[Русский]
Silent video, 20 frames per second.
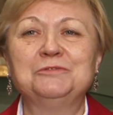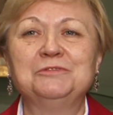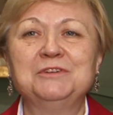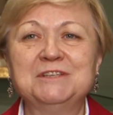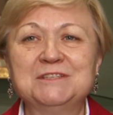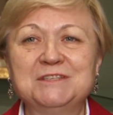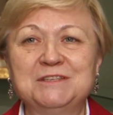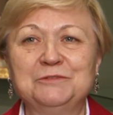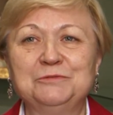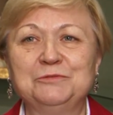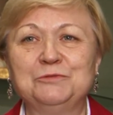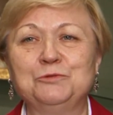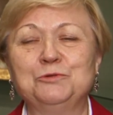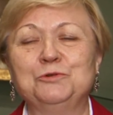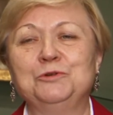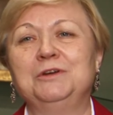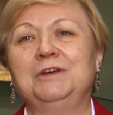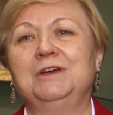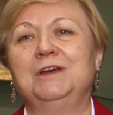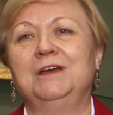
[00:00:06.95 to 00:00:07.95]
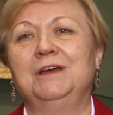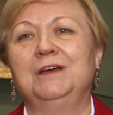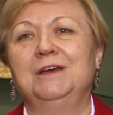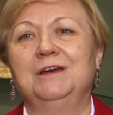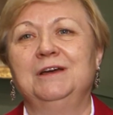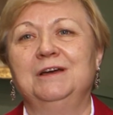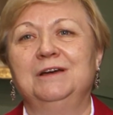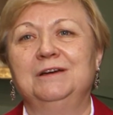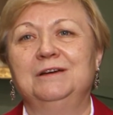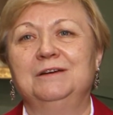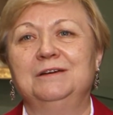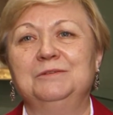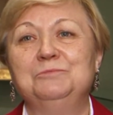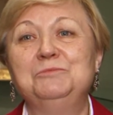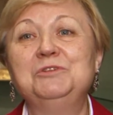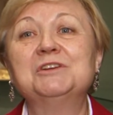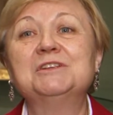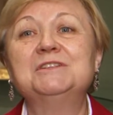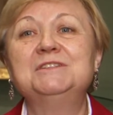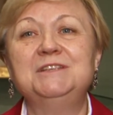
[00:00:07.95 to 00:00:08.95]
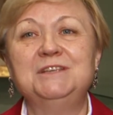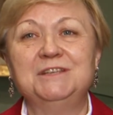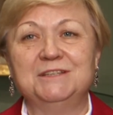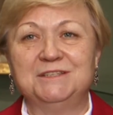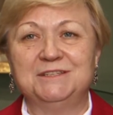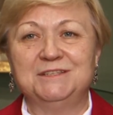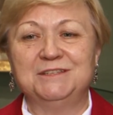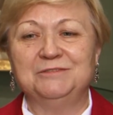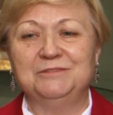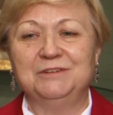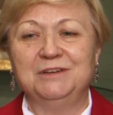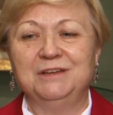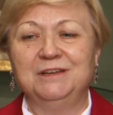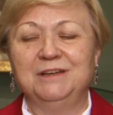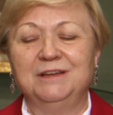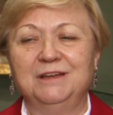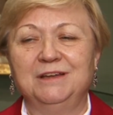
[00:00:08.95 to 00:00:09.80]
выставку а, «Мир детства».